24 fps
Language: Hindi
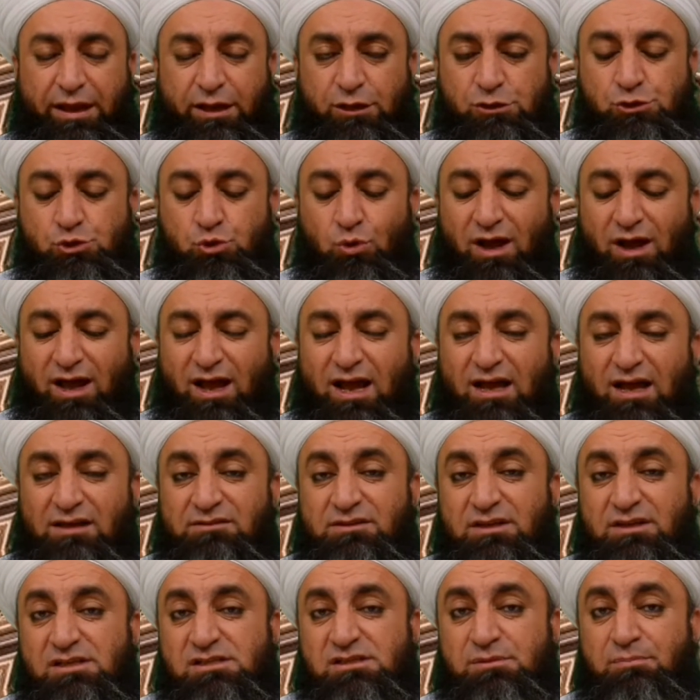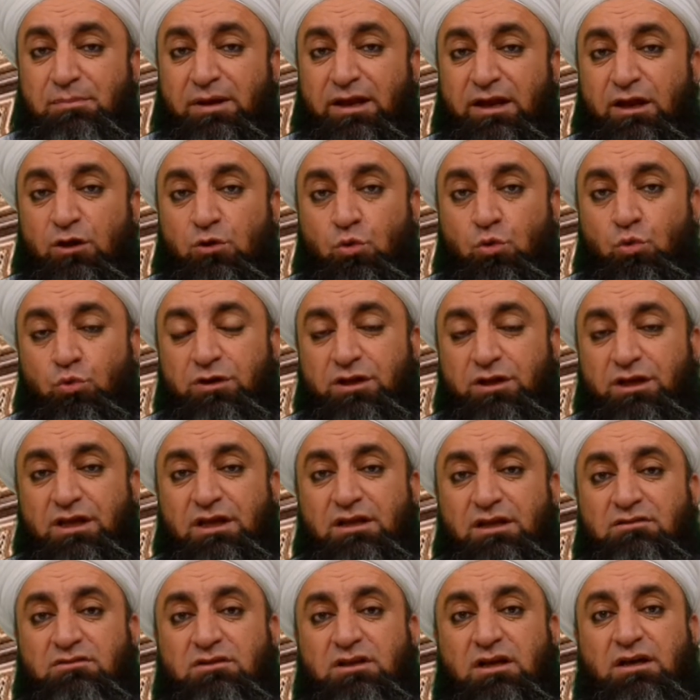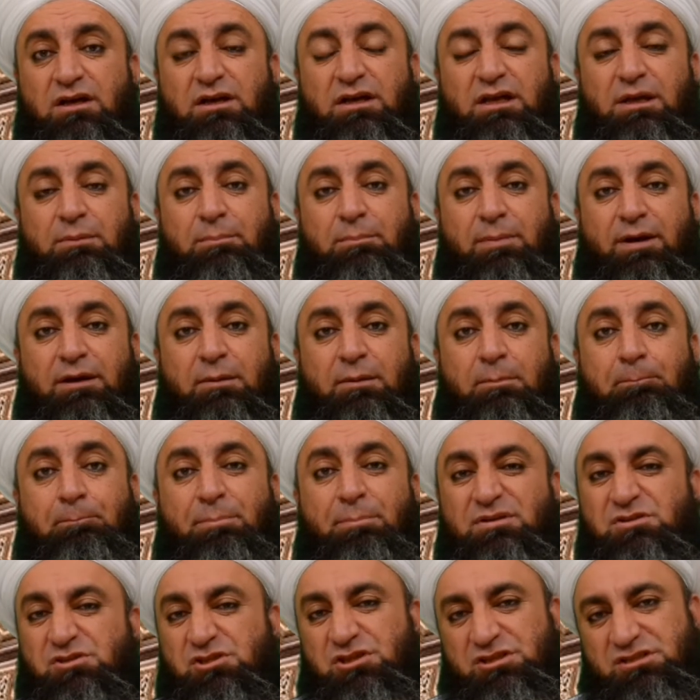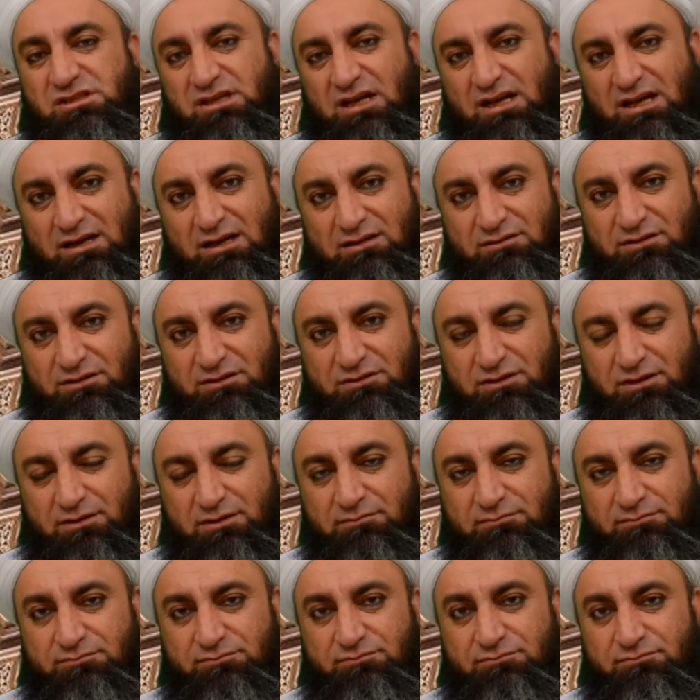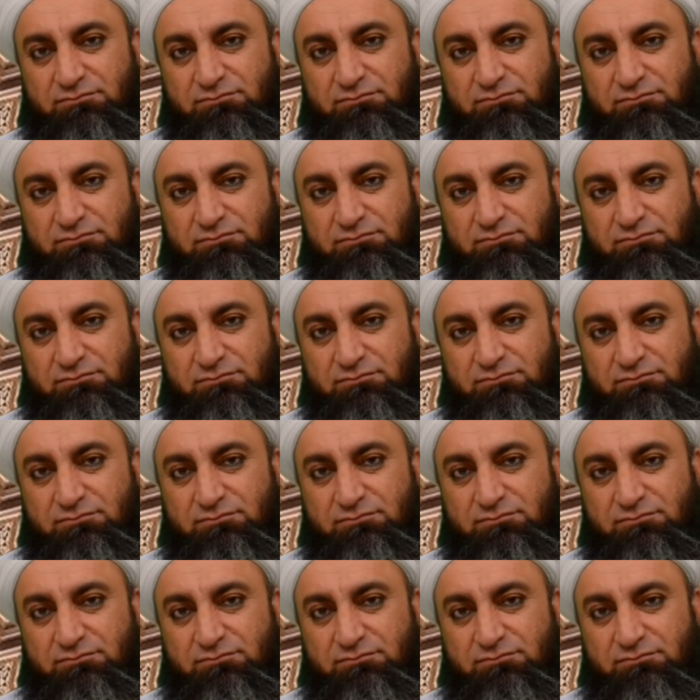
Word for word: कि जो अहादीस मैंने कोट की तकरीबन 25 अहादीस है